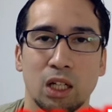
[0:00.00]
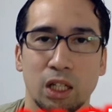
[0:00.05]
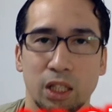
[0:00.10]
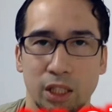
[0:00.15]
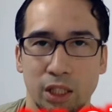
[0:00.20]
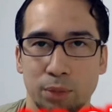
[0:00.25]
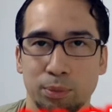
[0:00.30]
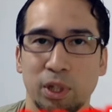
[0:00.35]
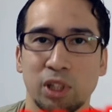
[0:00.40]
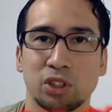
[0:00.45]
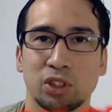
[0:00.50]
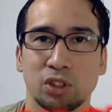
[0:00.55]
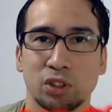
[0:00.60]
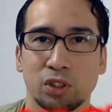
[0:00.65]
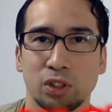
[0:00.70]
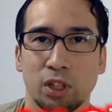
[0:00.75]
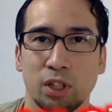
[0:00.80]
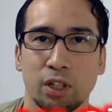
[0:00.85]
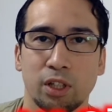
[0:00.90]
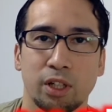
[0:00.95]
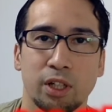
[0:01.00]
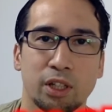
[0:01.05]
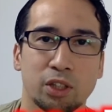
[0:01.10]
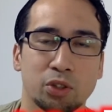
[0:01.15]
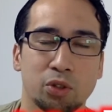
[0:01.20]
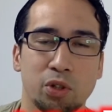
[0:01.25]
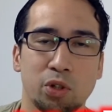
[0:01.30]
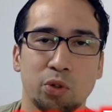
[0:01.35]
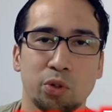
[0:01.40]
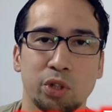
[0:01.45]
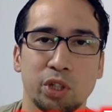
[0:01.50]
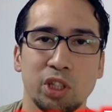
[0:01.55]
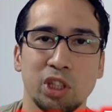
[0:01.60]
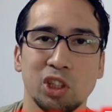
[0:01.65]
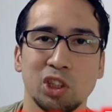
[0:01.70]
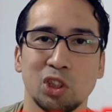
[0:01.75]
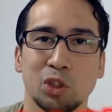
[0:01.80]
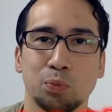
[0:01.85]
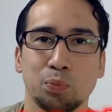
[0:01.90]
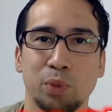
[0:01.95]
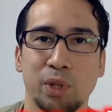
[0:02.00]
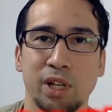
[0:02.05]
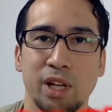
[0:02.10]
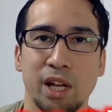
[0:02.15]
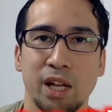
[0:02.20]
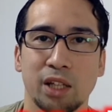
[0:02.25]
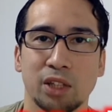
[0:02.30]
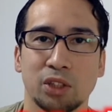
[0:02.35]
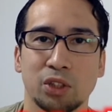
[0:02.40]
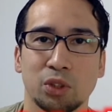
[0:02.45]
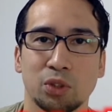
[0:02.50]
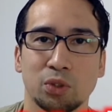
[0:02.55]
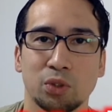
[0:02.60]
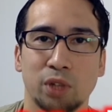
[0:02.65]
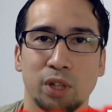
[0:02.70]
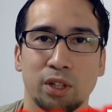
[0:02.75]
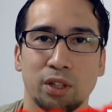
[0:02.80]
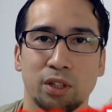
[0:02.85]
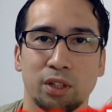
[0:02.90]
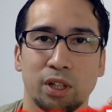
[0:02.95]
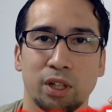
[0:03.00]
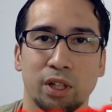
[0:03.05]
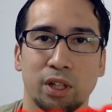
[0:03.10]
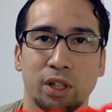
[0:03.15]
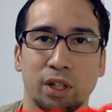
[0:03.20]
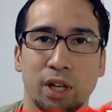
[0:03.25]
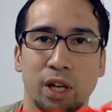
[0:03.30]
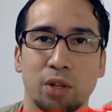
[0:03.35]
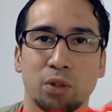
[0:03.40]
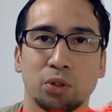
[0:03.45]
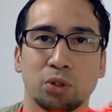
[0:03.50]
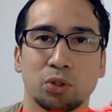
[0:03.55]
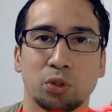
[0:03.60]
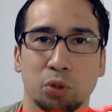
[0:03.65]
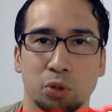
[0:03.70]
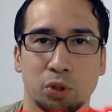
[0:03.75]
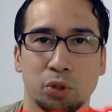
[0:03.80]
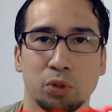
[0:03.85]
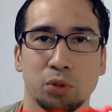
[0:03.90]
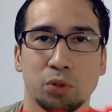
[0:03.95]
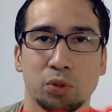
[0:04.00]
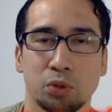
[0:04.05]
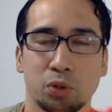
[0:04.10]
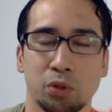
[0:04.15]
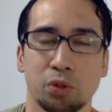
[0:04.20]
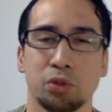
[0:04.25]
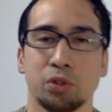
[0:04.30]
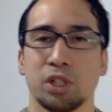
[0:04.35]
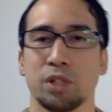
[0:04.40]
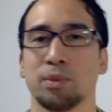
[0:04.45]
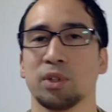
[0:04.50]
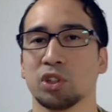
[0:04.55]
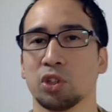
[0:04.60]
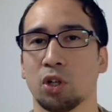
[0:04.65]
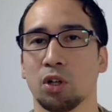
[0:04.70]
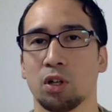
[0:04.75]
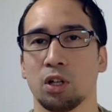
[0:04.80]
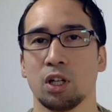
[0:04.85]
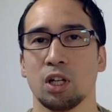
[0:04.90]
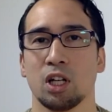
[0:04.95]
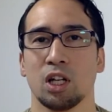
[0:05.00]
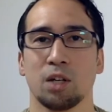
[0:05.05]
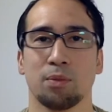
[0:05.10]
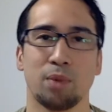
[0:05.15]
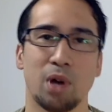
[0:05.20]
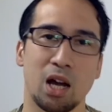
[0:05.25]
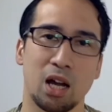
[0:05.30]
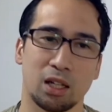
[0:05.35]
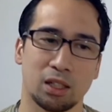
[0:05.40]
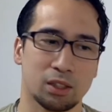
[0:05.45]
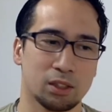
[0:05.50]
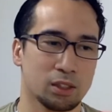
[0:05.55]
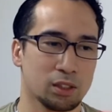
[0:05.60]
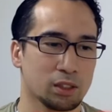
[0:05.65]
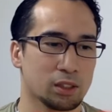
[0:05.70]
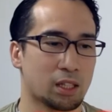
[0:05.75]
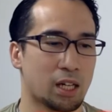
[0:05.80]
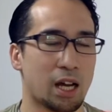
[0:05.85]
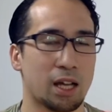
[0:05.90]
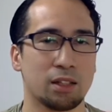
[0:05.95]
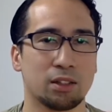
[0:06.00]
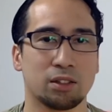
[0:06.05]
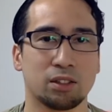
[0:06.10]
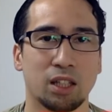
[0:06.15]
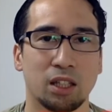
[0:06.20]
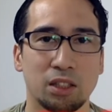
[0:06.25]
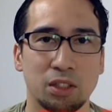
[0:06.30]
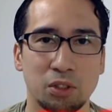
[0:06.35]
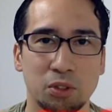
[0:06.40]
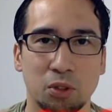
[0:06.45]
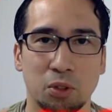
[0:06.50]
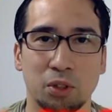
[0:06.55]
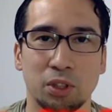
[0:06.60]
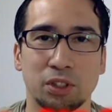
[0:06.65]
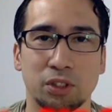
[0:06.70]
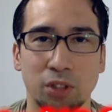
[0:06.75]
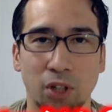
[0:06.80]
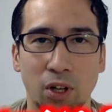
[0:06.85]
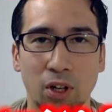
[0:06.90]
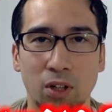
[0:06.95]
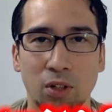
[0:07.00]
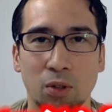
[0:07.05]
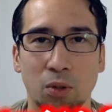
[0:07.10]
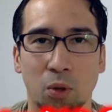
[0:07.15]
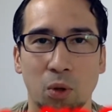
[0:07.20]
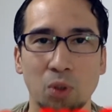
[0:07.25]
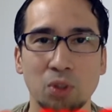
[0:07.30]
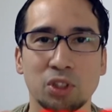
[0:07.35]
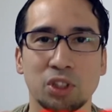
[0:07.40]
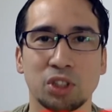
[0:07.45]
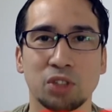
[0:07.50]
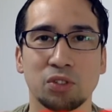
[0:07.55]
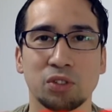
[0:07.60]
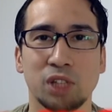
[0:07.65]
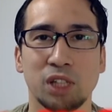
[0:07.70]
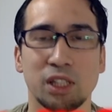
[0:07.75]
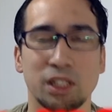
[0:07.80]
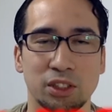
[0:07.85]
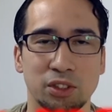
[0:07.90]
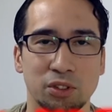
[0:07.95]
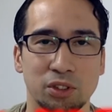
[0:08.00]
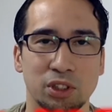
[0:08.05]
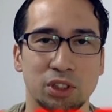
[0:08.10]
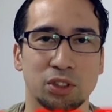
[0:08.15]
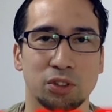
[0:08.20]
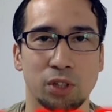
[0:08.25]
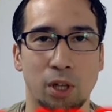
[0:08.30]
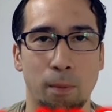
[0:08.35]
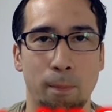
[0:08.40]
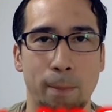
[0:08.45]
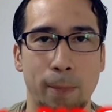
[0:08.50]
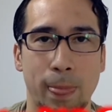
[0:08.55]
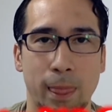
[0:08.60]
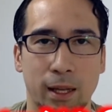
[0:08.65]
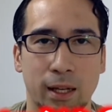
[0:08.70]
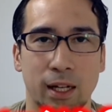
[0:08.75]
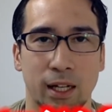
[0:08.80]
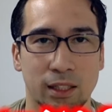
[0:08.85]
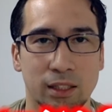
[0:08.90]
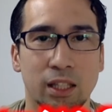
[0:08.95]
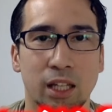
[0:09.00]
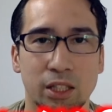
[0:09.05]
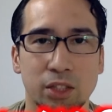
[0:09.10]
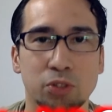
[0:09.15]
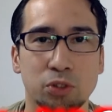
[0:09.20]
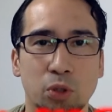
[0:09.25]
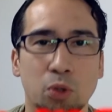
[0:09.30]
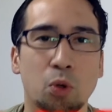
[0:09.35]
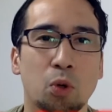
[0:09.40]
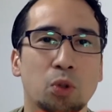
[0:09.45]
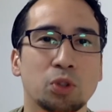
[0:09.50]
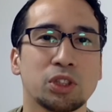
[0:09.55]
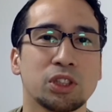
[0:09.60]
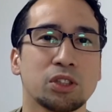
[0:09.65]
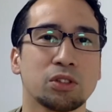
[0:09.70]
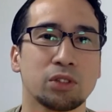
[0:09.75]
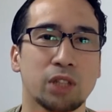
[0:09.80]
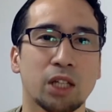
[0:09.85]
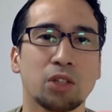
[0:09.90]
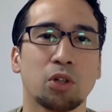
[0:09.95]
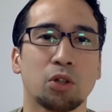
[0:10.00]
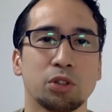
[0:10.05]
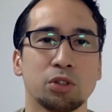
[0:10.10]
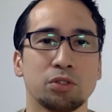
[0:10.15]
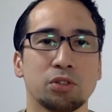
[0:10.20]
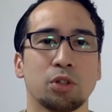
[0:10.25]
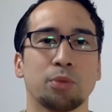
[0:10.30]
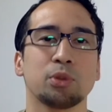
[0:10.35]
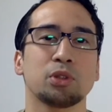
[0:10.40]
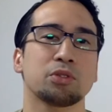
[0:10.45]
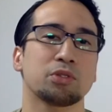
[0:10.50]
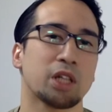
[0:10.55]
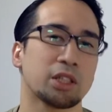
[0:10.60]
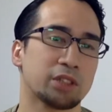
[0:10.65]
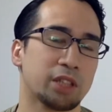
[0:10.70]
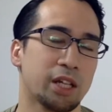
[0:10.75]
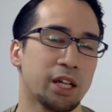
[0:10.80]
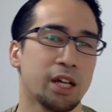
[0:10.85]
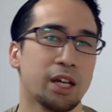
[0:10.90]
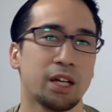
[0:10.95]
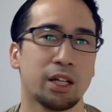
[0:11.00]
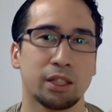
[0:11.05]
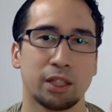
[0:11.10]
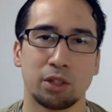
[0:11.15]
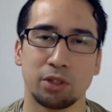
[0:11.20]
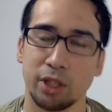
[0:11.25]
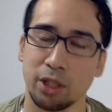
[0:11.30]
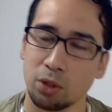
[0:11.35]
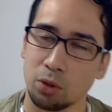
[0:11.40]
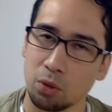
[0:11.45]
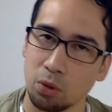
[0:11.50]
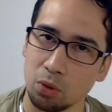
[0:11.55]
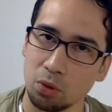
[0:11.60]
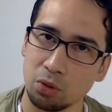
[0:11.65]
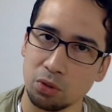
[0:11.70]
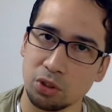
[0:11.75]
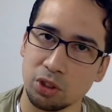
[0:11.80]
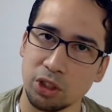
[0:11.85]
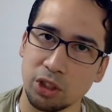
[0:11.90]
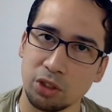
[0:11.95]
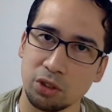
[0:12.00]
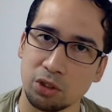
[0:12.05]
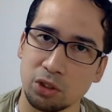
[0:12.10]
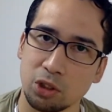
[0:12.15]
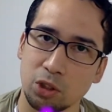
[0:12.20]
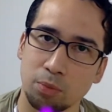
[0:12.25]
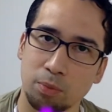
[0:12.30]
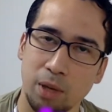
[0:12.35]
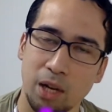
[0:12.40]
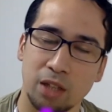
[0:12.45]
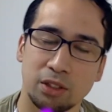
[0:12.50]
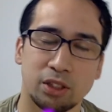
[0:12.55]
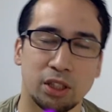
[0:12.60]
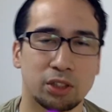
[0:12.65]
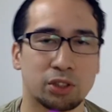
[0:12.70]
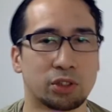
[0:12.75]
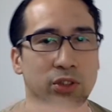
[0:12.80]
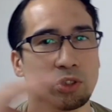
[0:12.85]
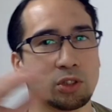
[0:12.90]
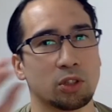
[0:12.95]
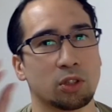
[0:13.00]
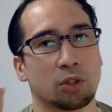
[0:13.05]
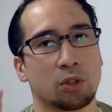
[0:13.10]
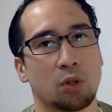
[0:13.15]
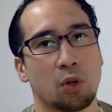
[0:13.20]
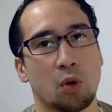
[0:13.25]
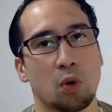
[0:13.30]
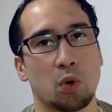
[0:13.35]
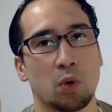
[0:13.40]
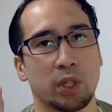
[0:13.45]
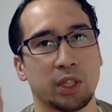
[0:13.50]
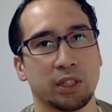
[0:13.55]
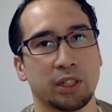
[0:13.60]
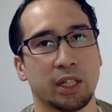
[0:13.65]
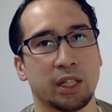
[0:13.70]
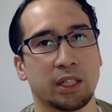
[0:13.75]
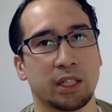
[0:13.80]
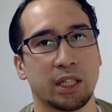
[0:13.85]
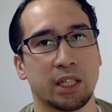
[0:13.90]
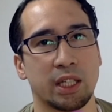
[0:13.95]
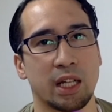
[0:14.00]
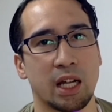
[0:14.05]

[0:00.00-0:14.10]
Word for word: いますそれをインスピレーションへの訴求というふうに言いましょうまあ簡単に言うとですよコーチングなんですよ実は簡単に言うとコーチングだというふうに思ってください。なので、コーチング VS 合理的